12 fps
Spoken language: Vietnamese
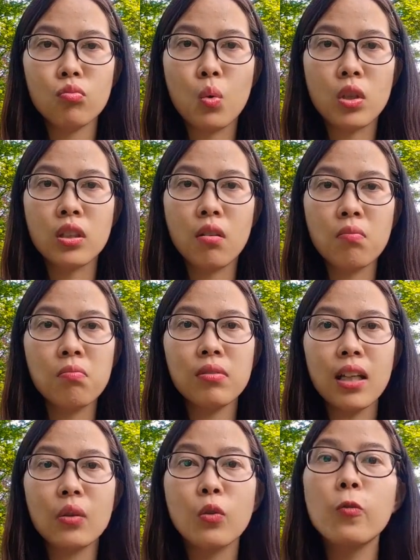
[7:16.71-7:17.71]
cuộc sống
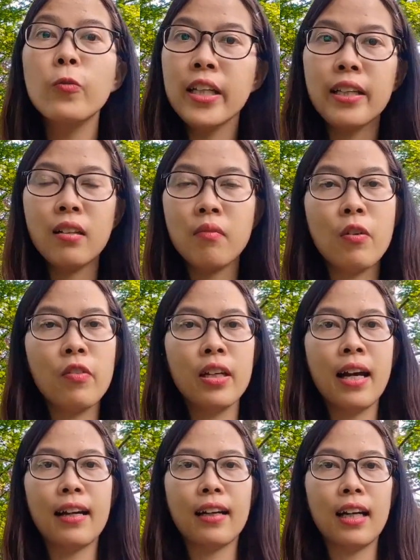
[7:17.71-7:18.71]
rất là thú vị, bởi
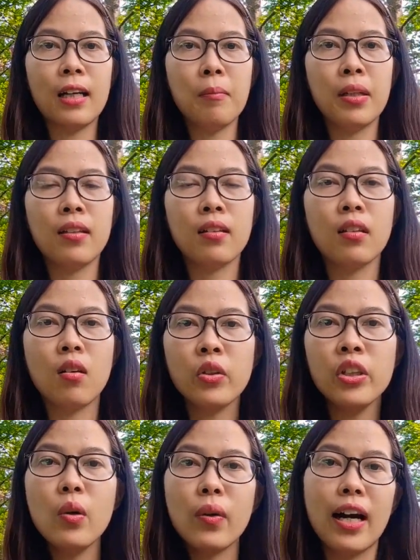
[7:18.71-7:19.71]
vì hàng ngày mình có
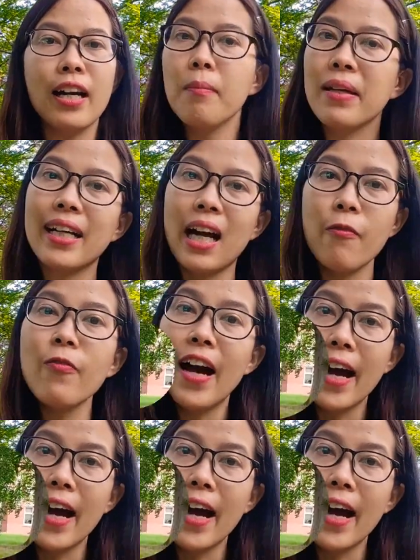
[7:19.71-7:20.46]
nhiều cái để mình khám